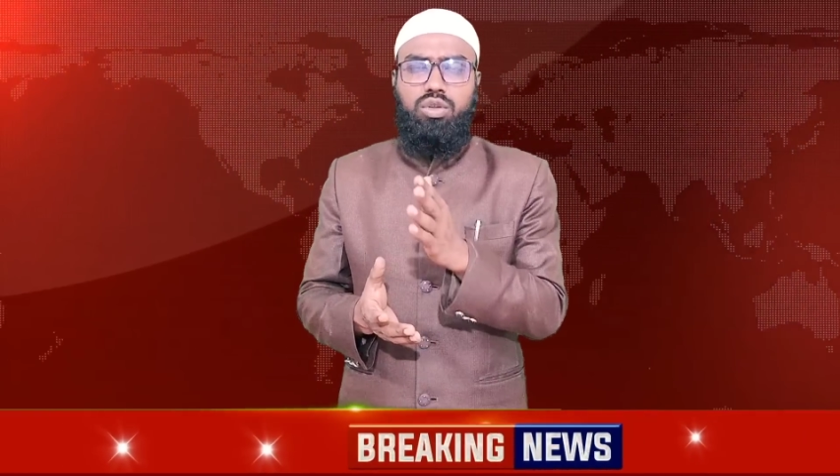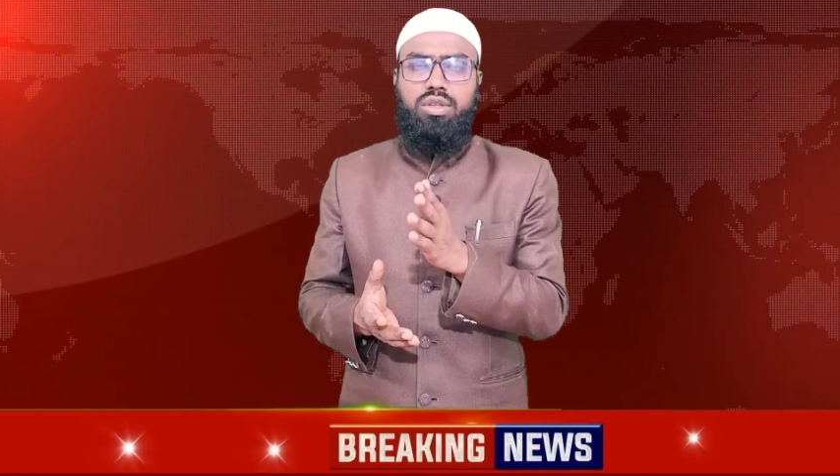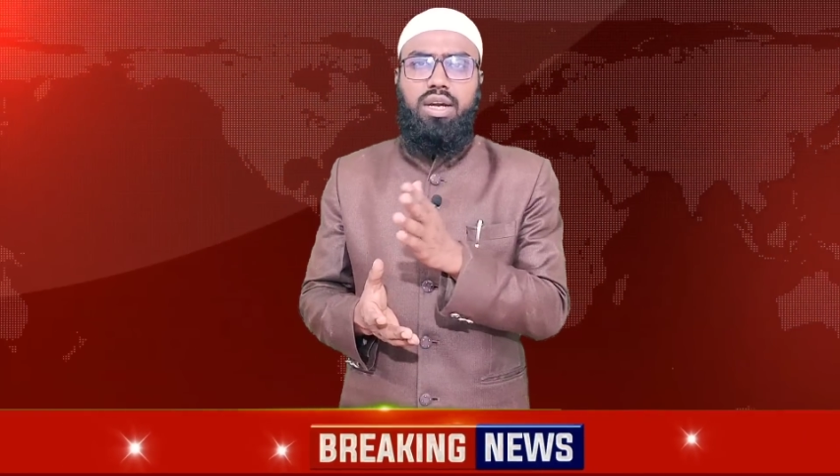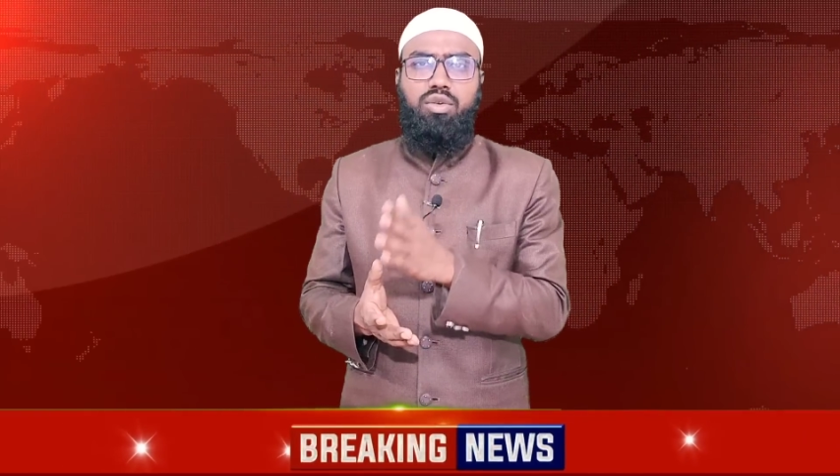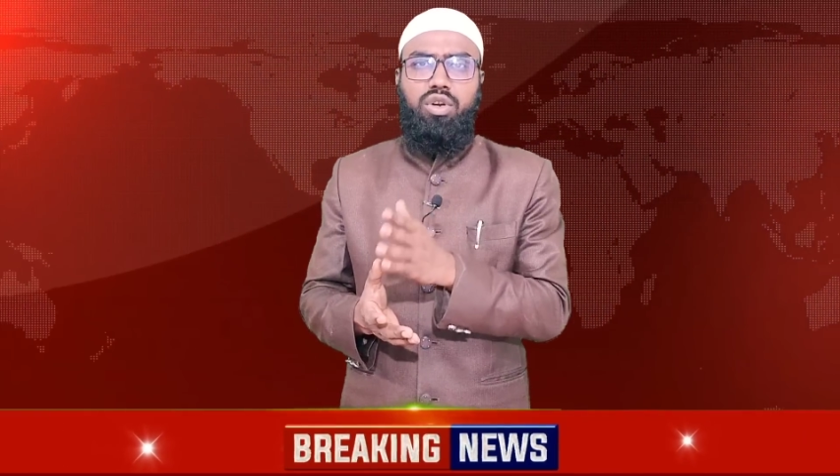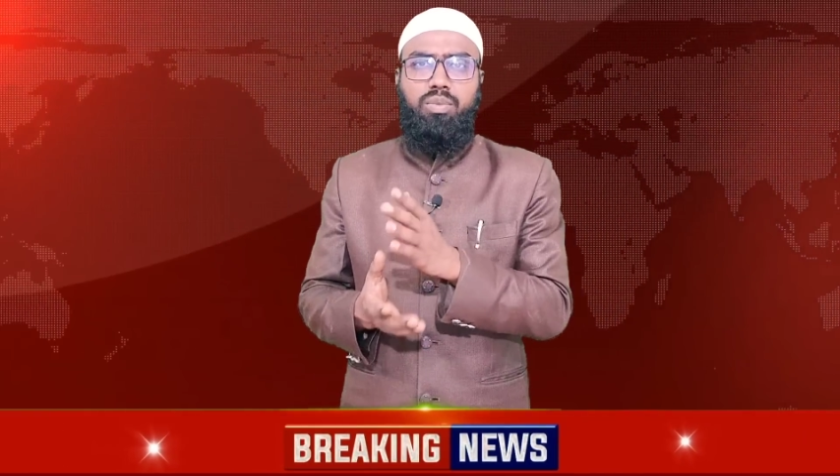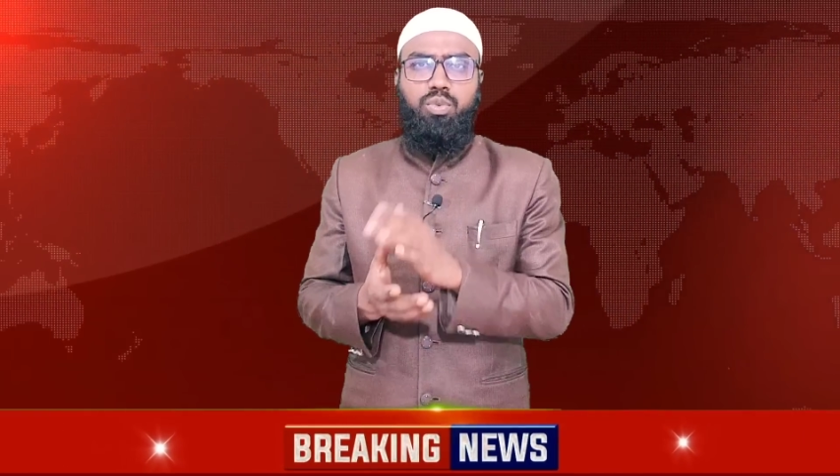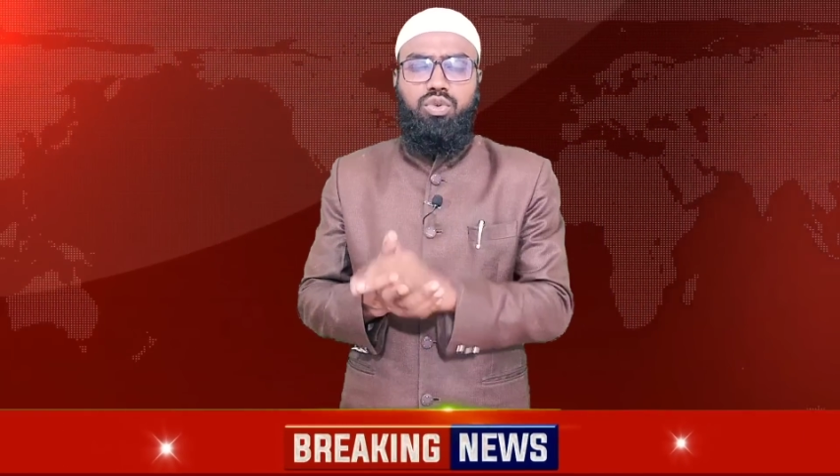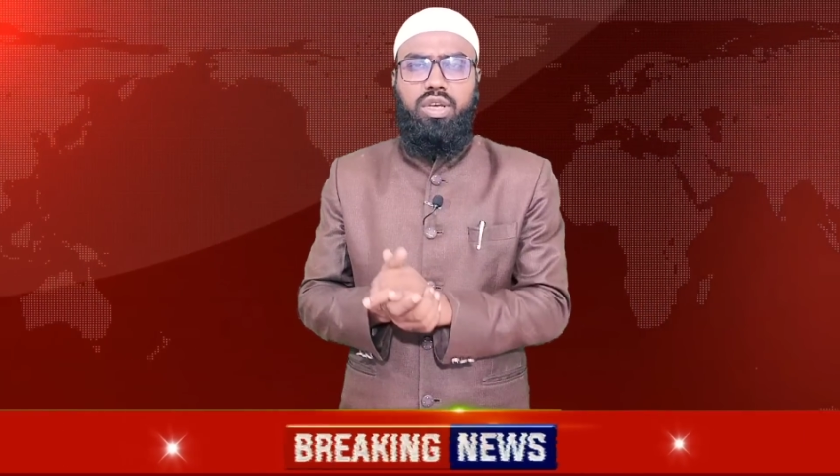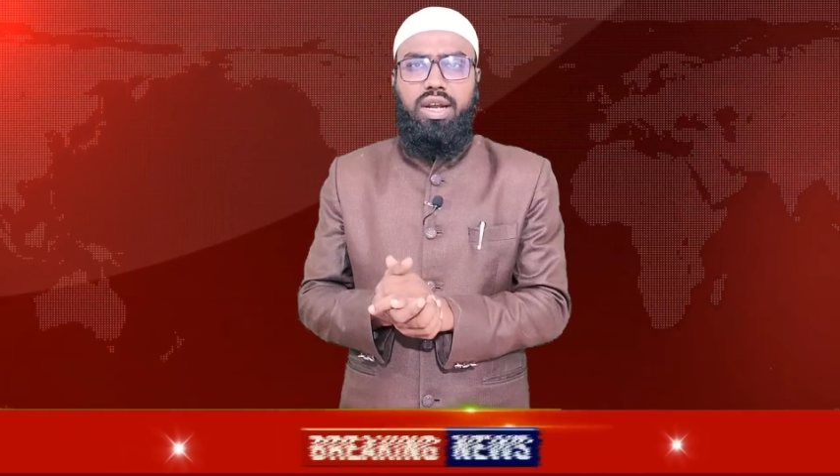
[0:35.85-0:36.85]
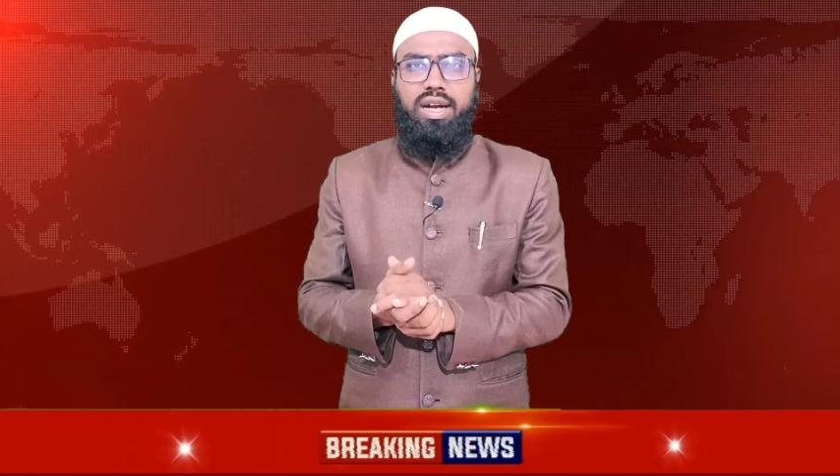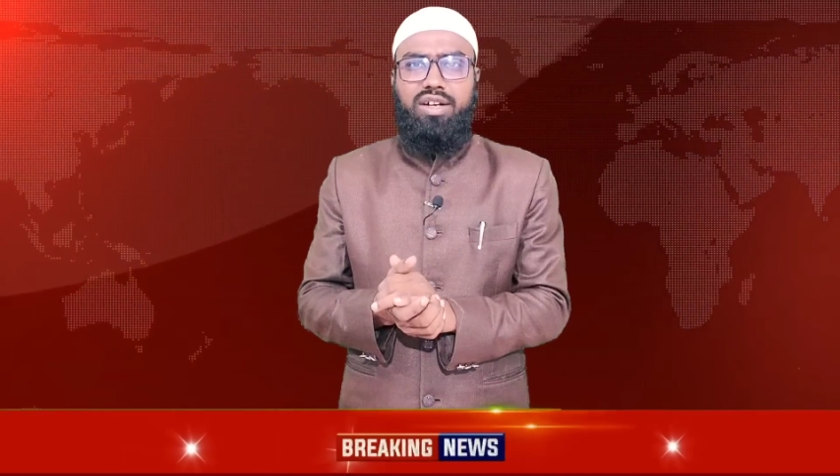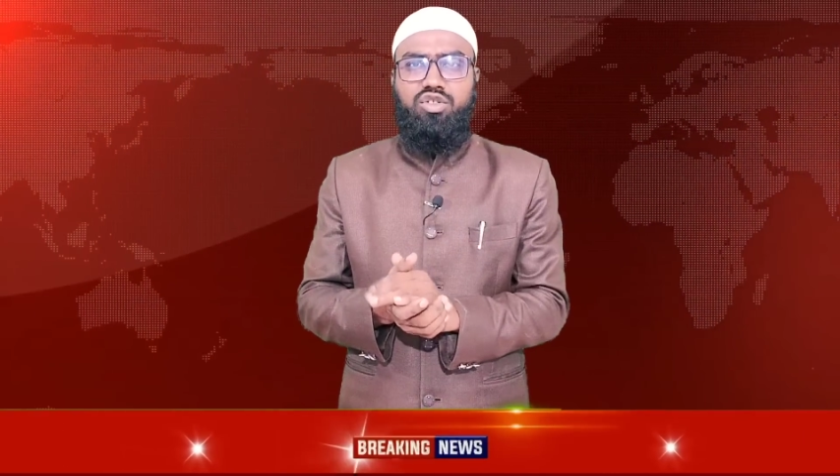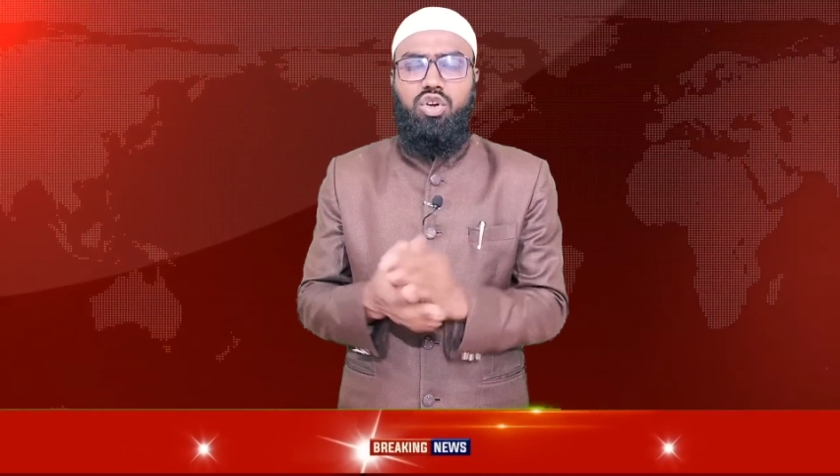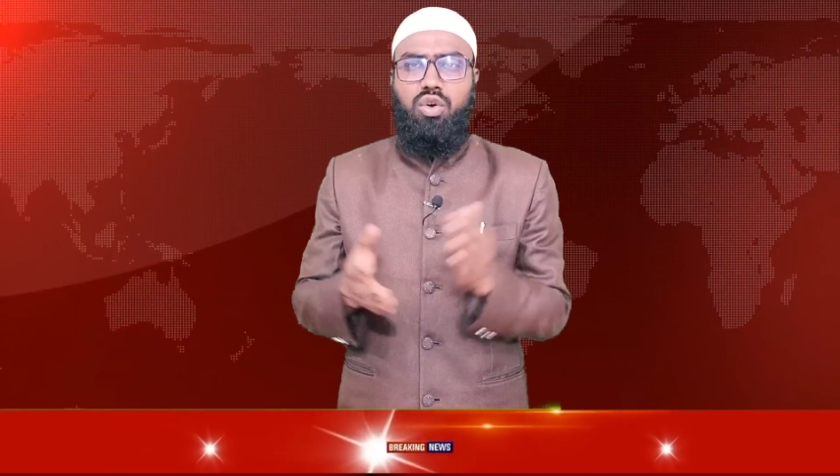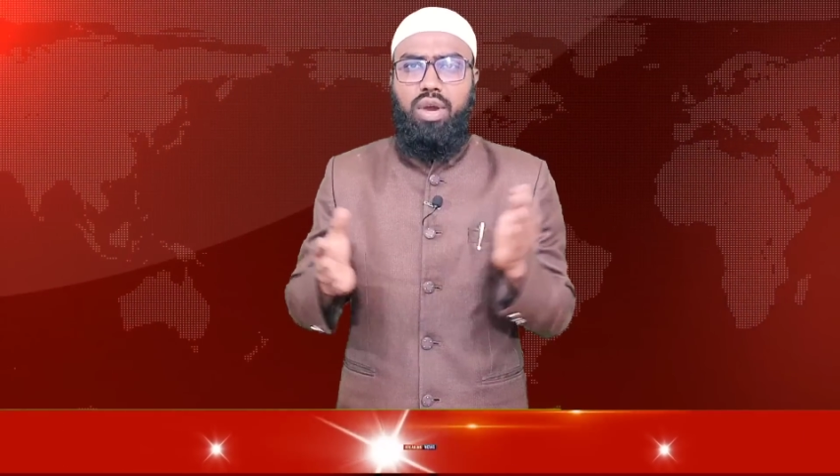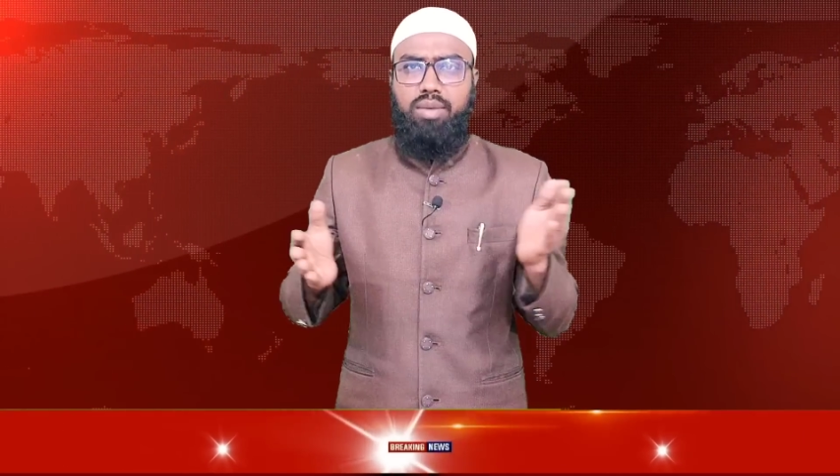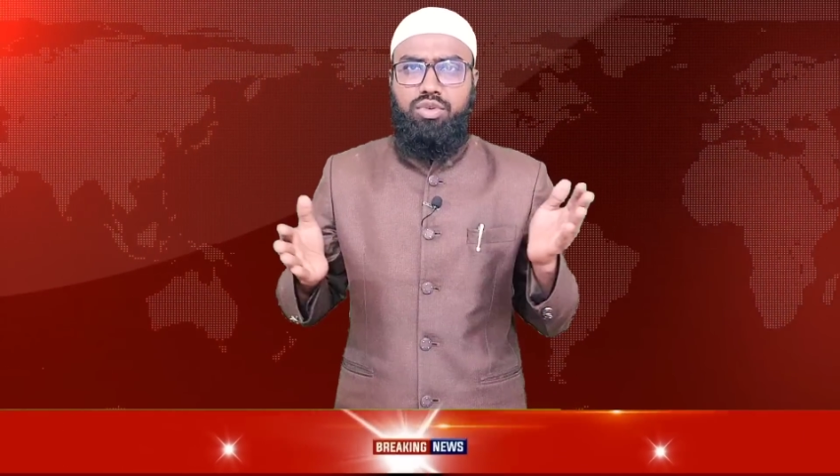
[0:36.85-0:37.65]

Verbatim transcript: হত্যা করে পুঁতে রাখার জন্য